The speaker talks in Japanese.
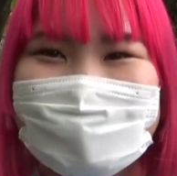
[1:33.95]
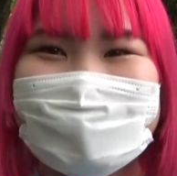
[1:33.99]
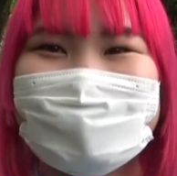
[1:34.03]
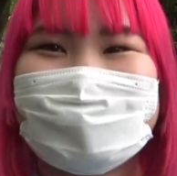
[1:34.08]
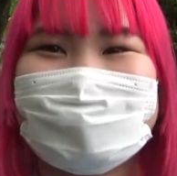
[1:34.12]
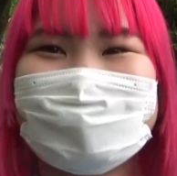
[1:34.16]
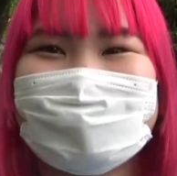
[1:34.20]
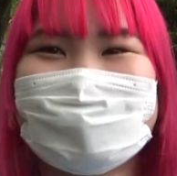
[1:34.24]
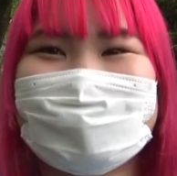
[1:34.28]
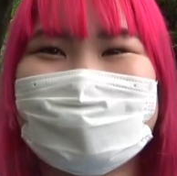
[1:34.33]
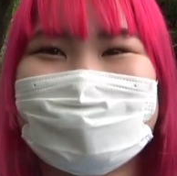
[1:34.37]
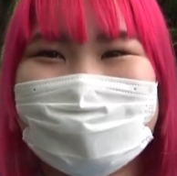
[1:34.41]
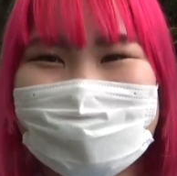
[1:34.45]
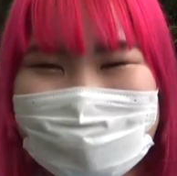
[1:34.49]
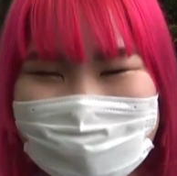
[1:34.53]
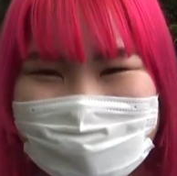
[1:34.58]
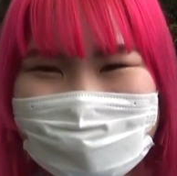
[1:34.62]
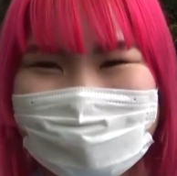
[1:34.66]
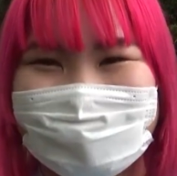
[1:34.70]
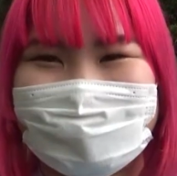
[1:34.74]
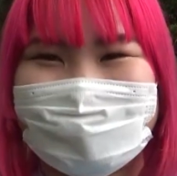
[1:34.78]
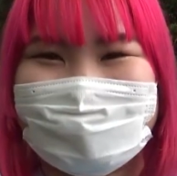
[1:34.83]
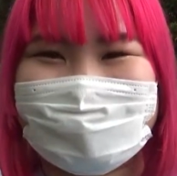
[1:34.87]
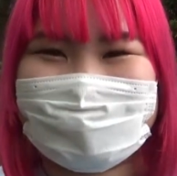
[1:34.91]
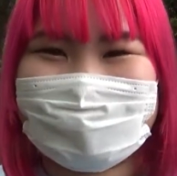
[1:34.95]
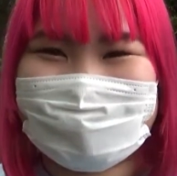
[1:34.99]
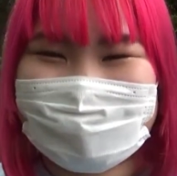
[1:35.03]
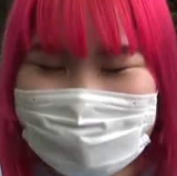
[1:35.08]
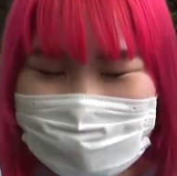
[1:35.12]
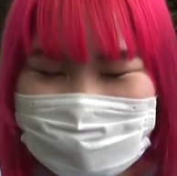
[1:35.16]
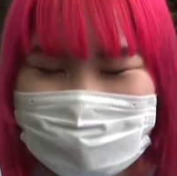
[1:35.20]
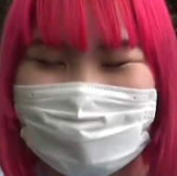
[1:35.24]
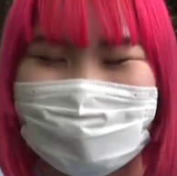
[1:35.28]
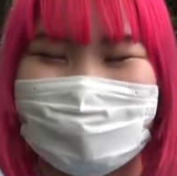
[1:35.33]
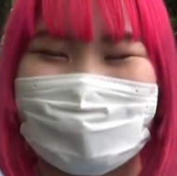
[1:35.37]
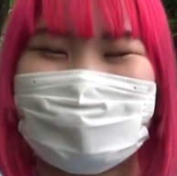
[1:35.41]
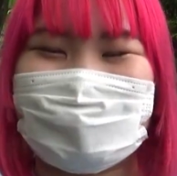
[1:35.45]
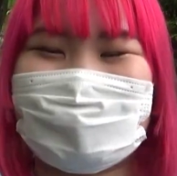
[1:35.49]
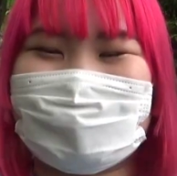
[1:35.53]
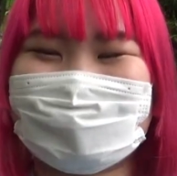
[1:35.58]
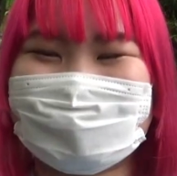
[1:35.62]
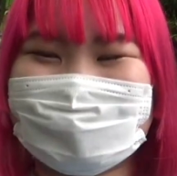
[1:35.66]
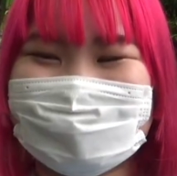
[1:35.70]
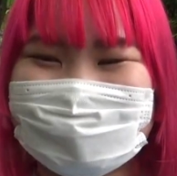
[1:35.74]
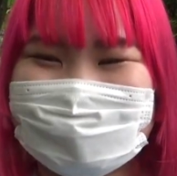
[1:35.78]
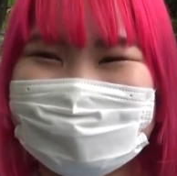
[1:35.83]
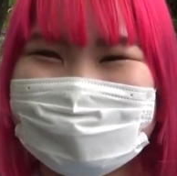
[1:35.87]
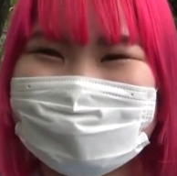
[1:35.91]
りました頑張り
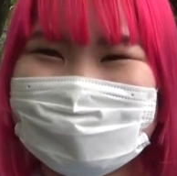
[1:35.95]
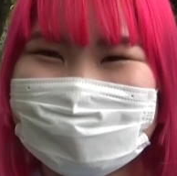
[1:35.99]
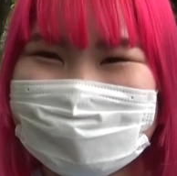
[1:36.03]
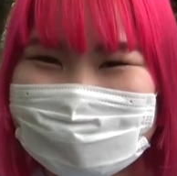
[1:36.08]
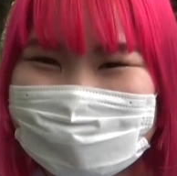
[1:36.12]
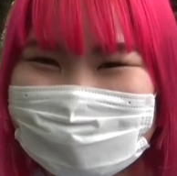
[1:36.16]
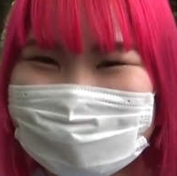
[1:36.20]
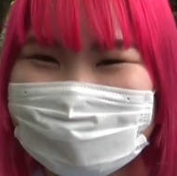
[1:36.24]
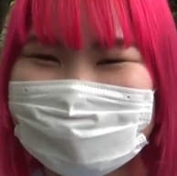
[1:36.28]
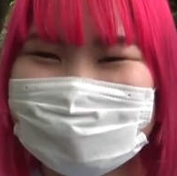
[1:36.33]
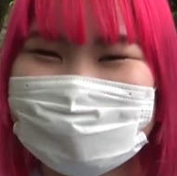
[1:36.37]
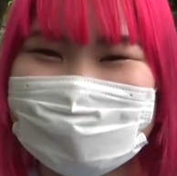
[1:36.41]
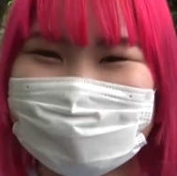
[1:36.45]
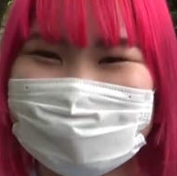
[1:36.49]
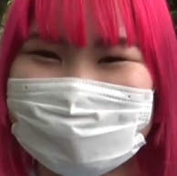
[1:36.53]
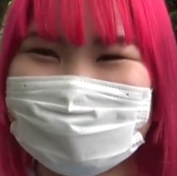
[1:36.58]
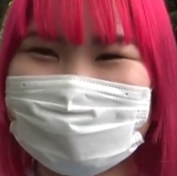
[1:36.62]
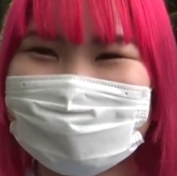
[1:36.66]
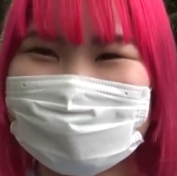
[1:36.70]
ますじゃあ